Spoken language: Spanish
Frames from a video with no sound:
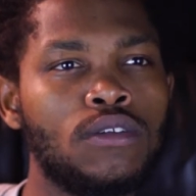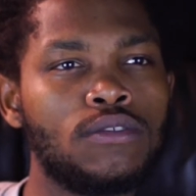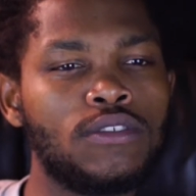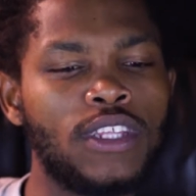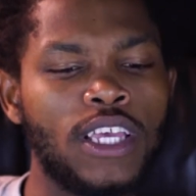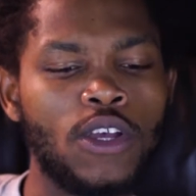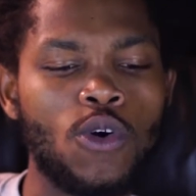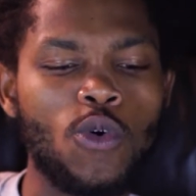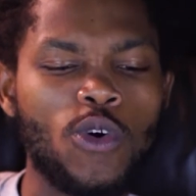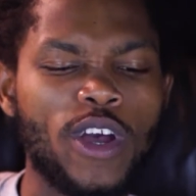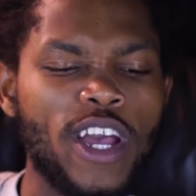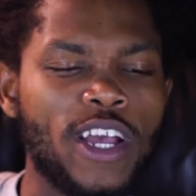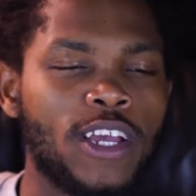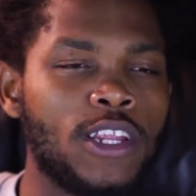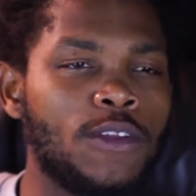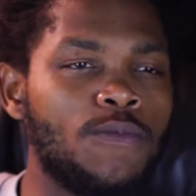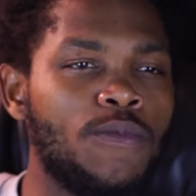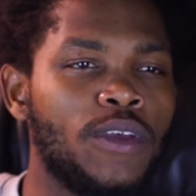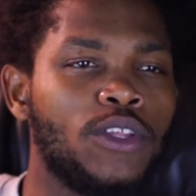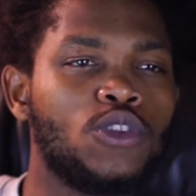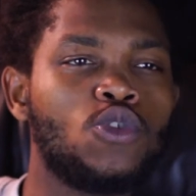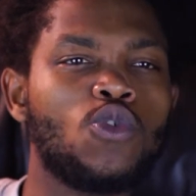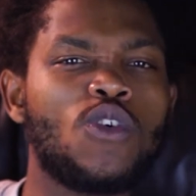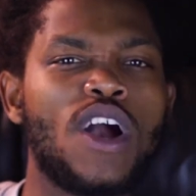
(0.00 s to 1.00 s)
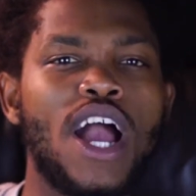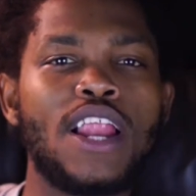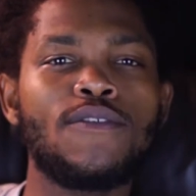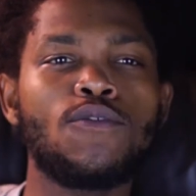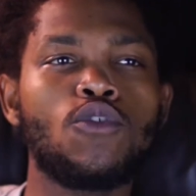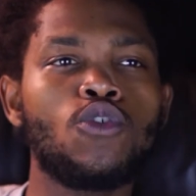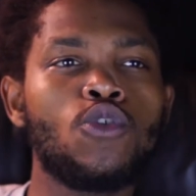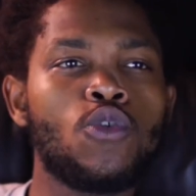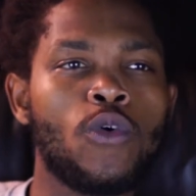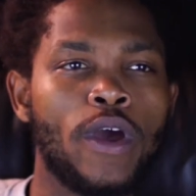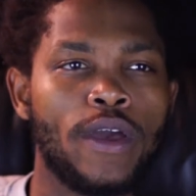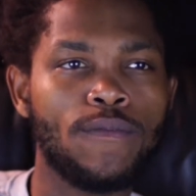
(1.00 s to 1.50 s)
Tengo que escribirte un
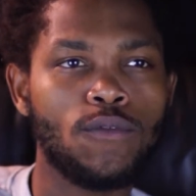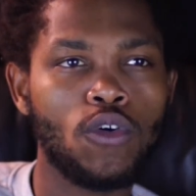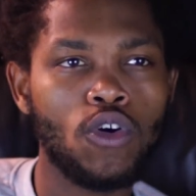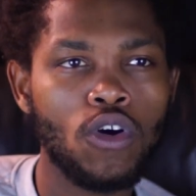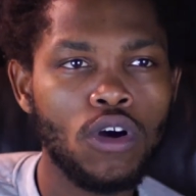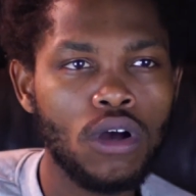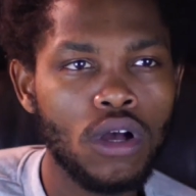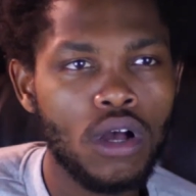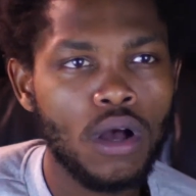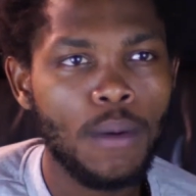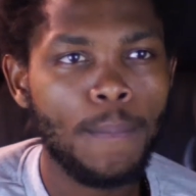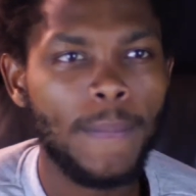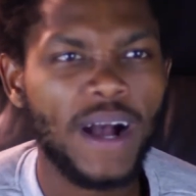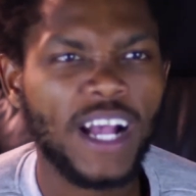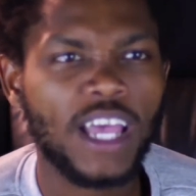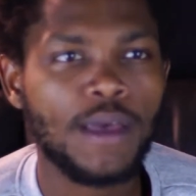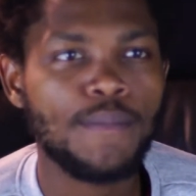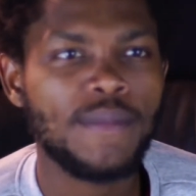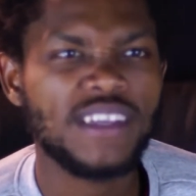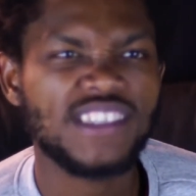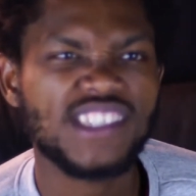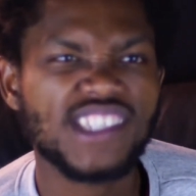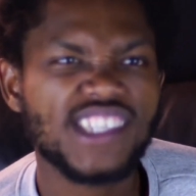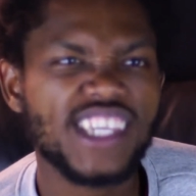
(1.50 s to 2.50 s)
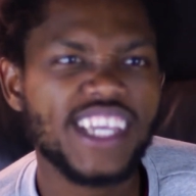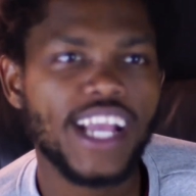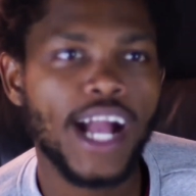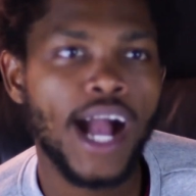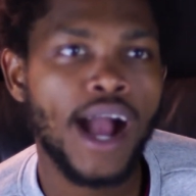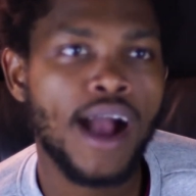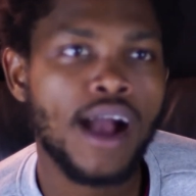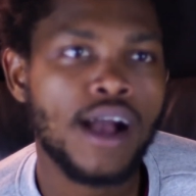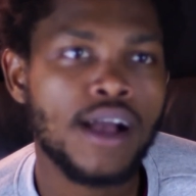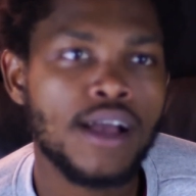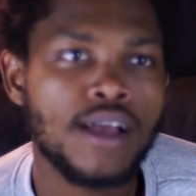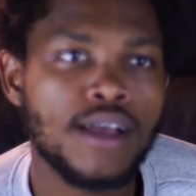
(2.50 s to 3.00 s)
álbum nuevo para que me sigan,
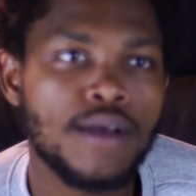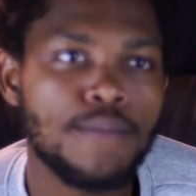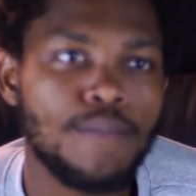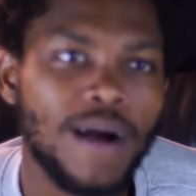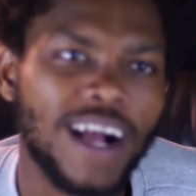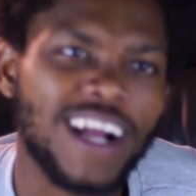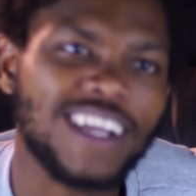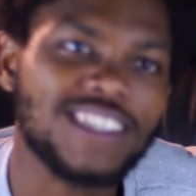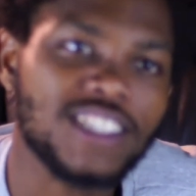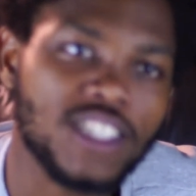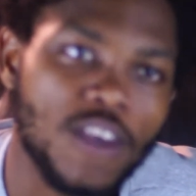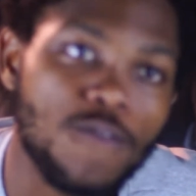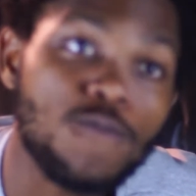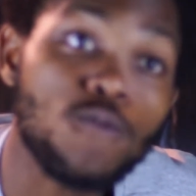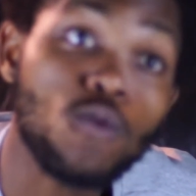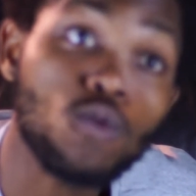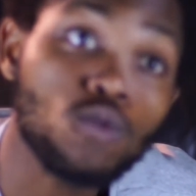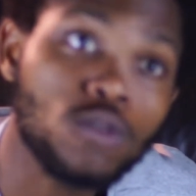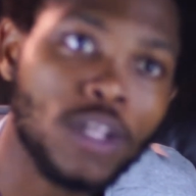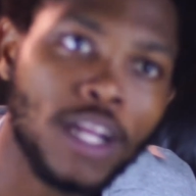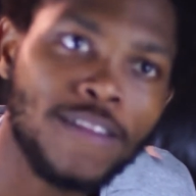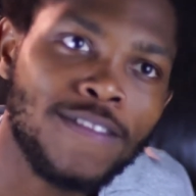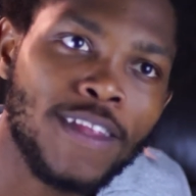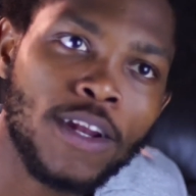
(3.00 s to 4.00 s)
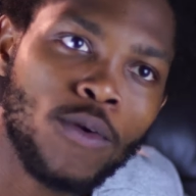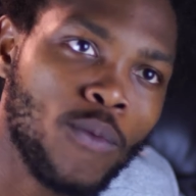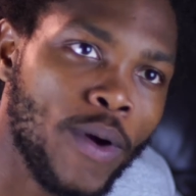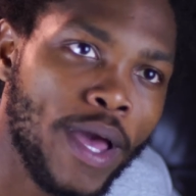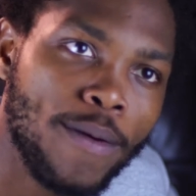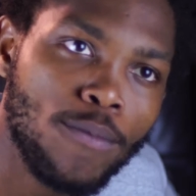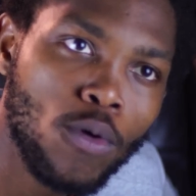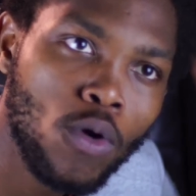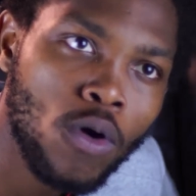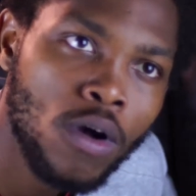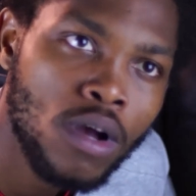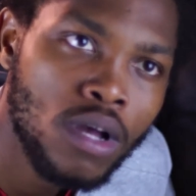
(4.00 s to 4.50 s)
para que se futren de
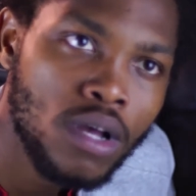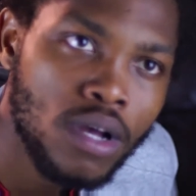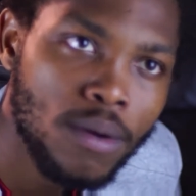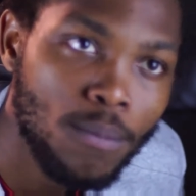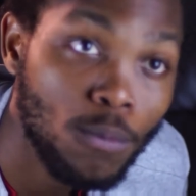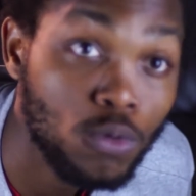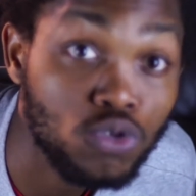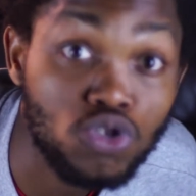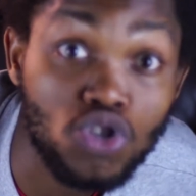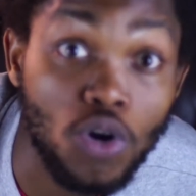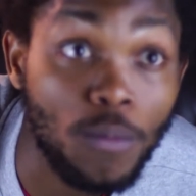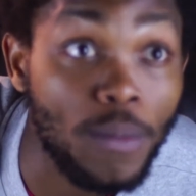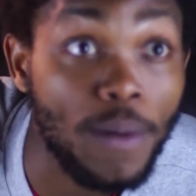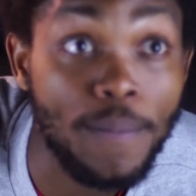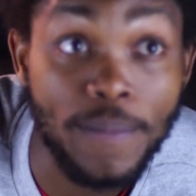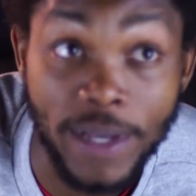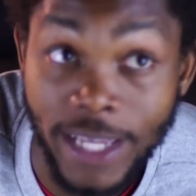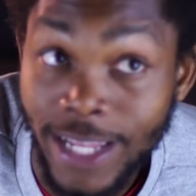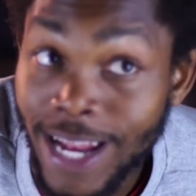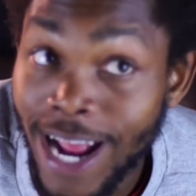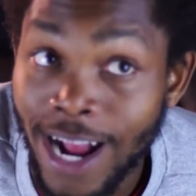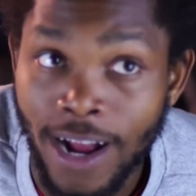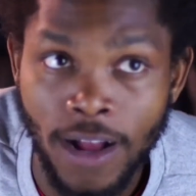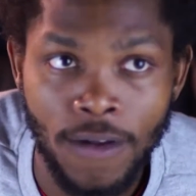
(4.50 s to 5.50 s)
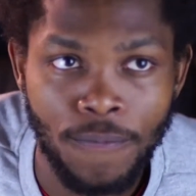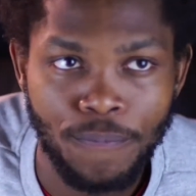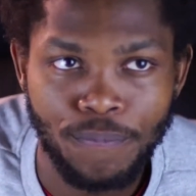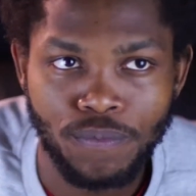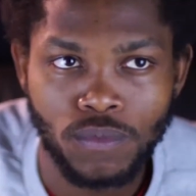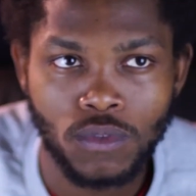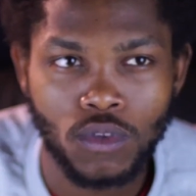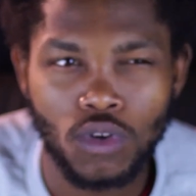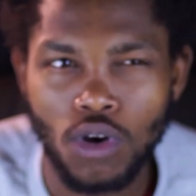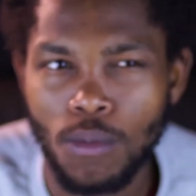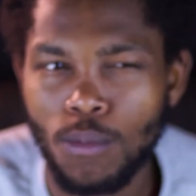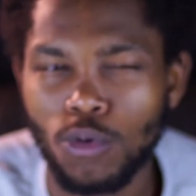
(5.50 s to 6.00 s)
nuevo, Muchos me miran
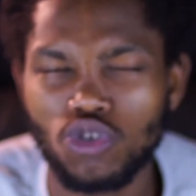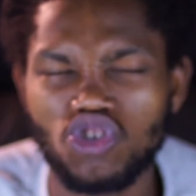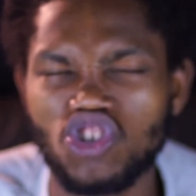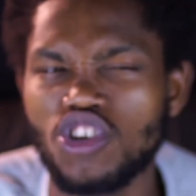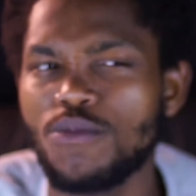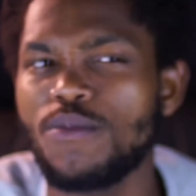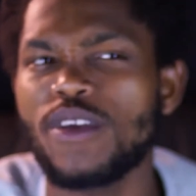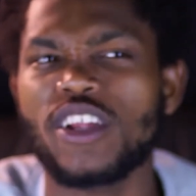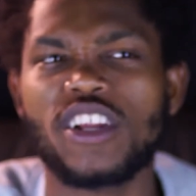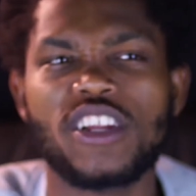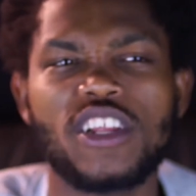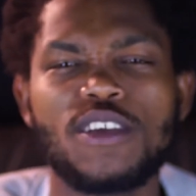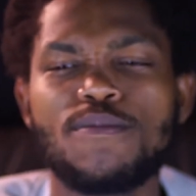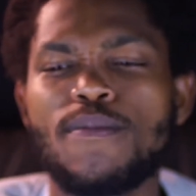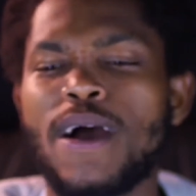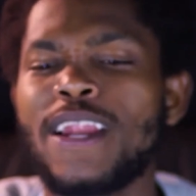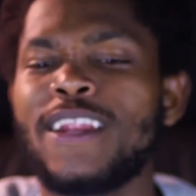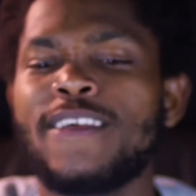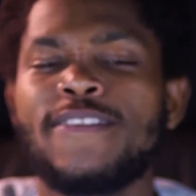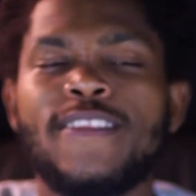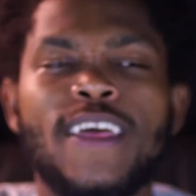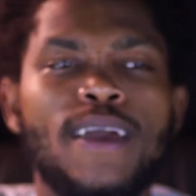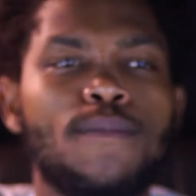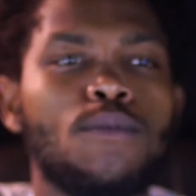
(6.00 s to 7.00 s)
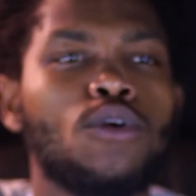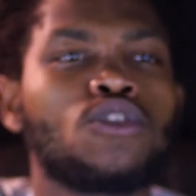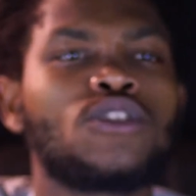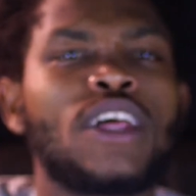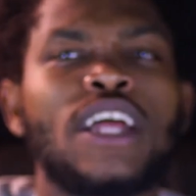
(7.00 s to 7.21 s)
como si mi rima le debo.